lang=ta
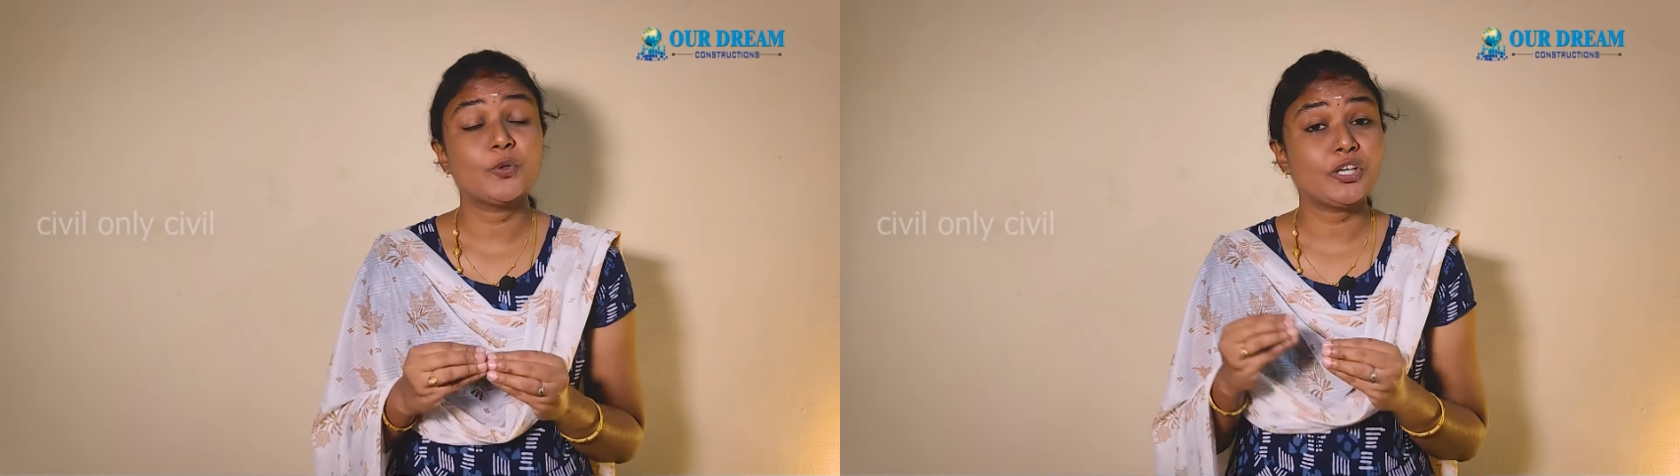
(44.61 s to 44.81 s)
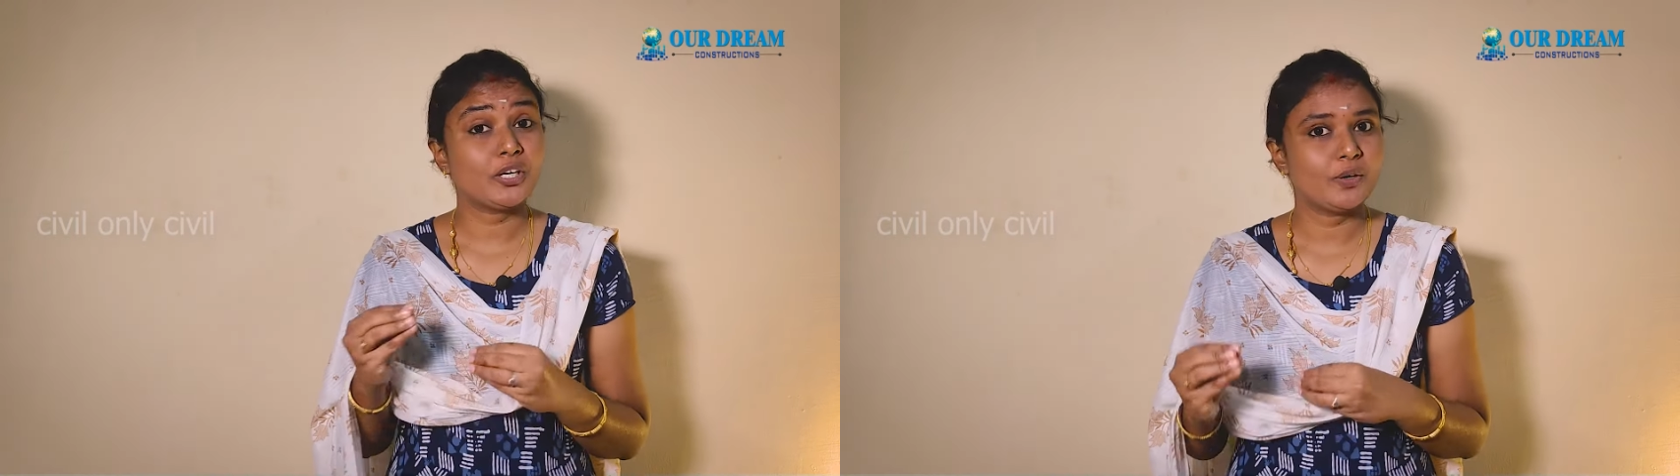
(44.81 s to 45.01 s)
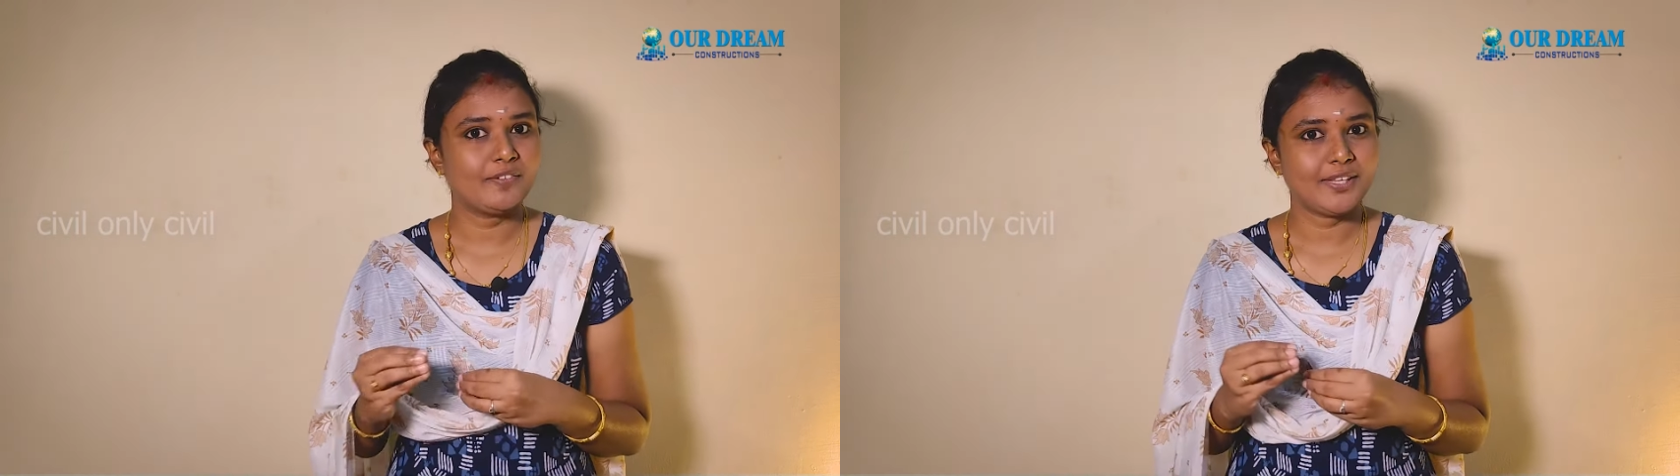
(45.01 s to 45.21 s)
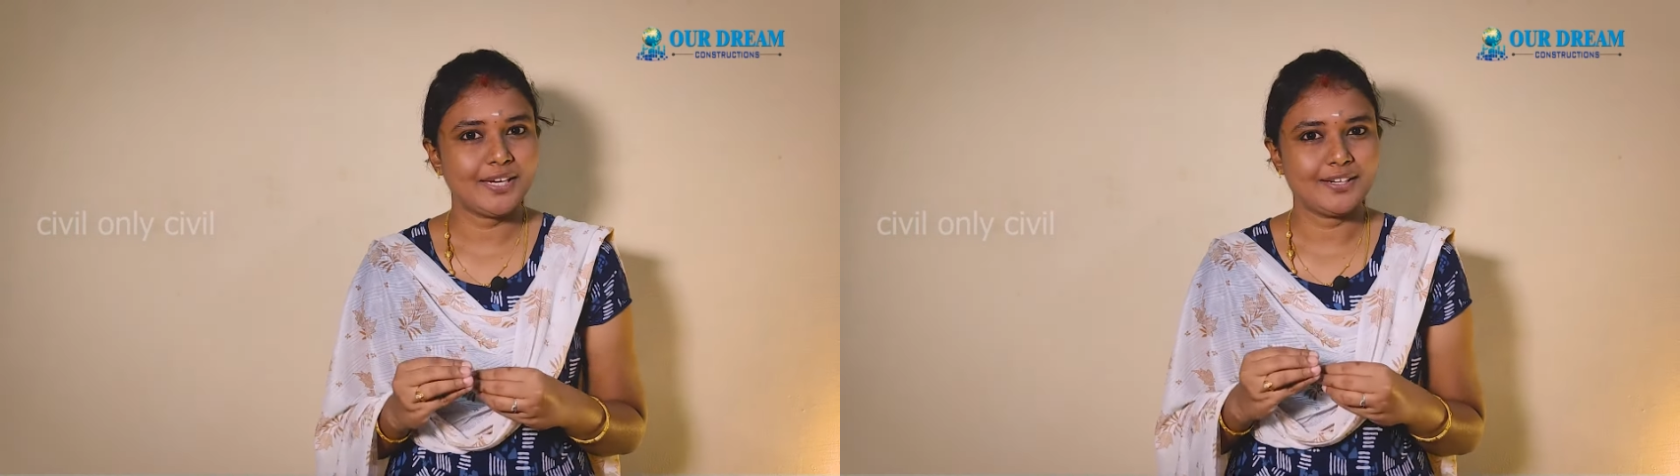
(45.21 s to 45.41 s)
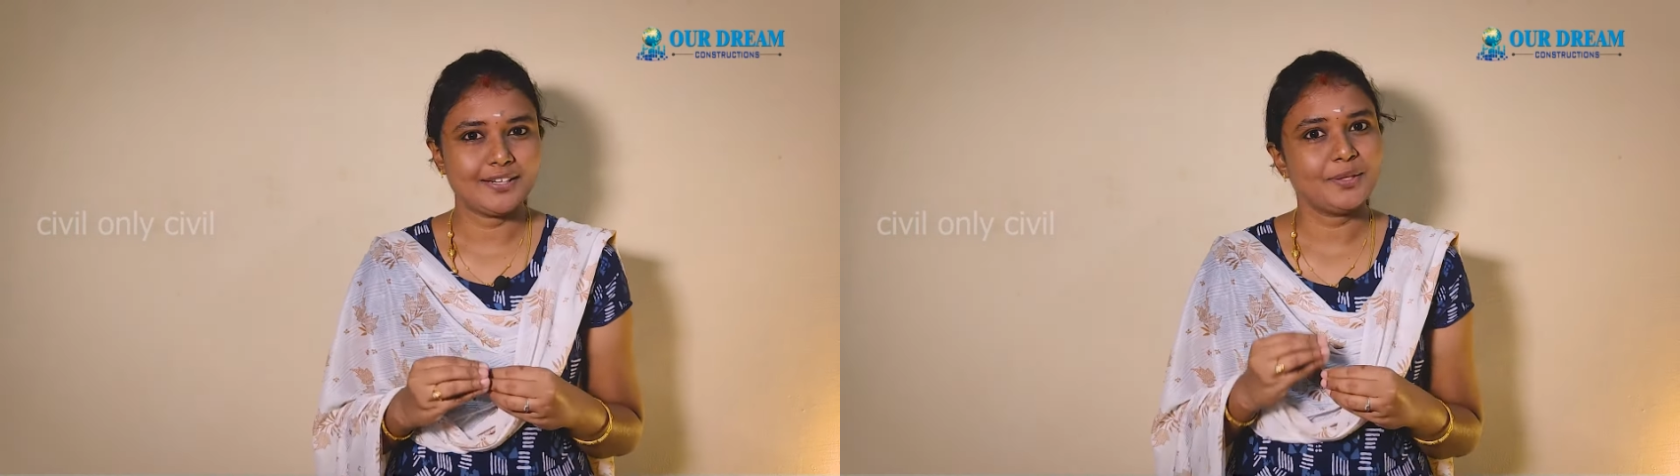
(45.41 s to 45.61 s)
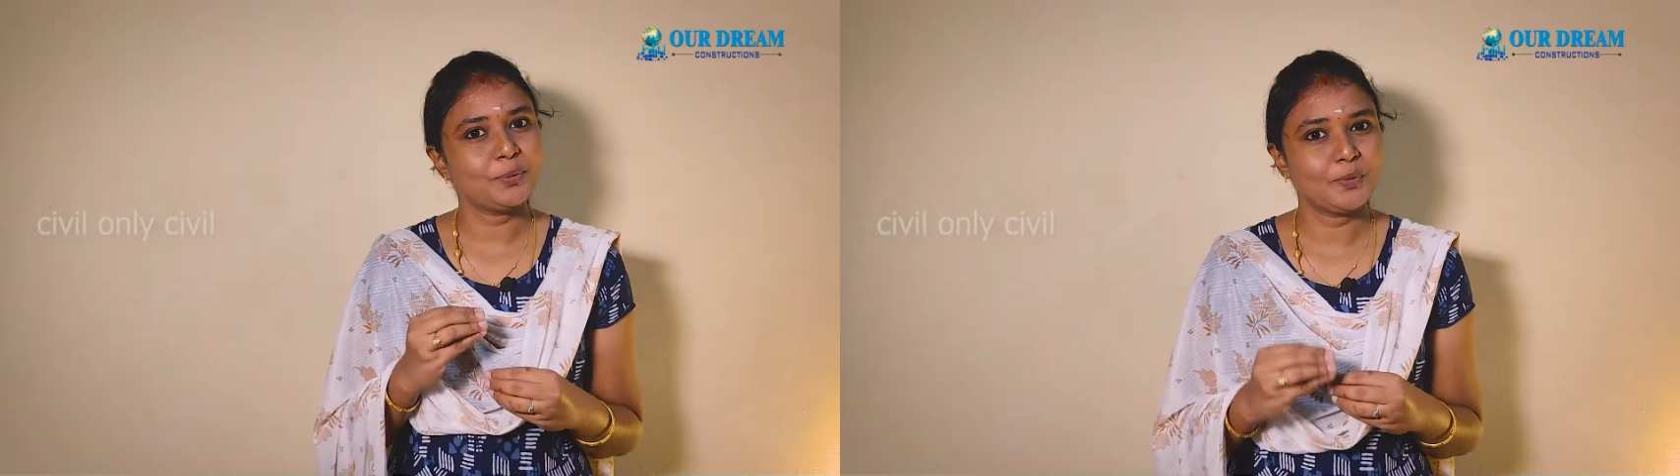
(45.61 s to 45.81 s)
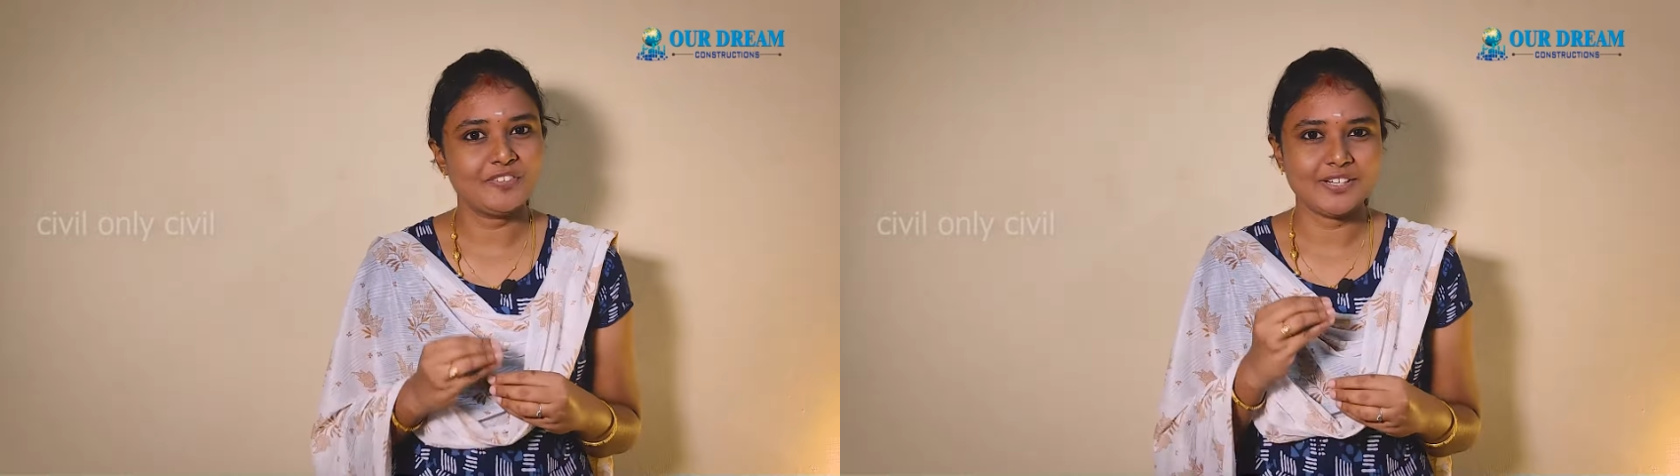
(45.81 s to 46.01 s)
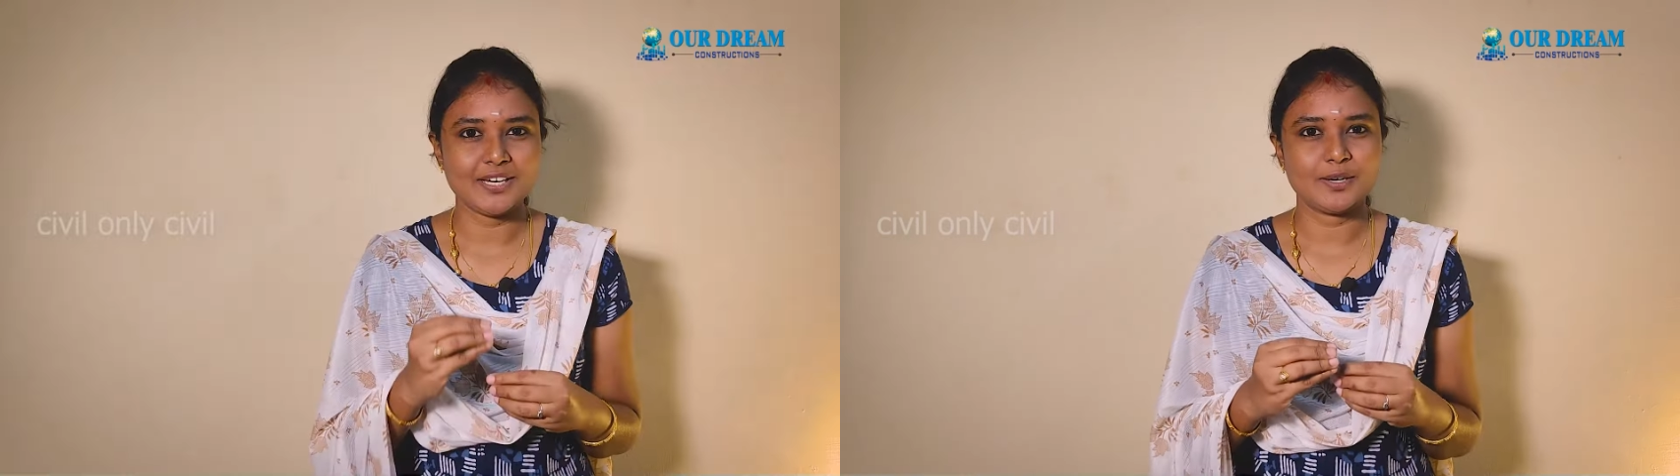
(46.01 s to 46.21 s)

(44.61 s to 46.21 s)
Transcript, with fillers: முருங்கையோட விதைகள் எல்லாம் துளிர்விட